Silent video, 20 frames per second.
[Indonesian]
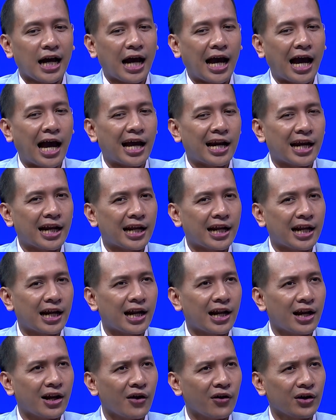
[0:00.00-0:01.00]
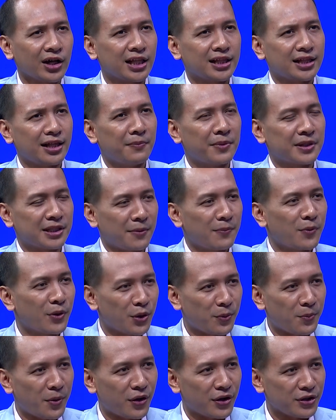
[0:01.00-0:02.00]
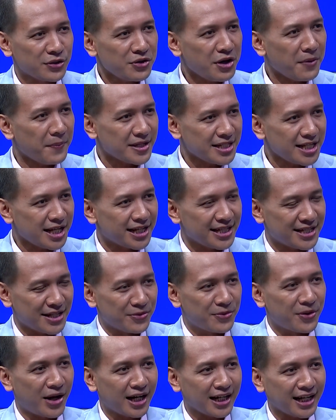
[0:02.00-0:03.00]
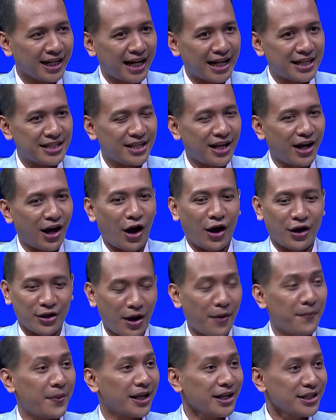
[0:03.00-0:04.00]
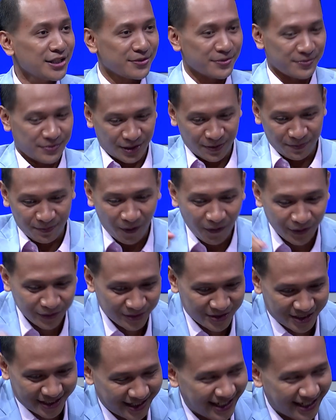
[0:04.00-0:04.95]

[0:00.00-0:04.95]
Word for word: kalau kita bertamu ke rumah orang juga pasti yang disuguhkan kan nasi yang apalagi dibawa tuh se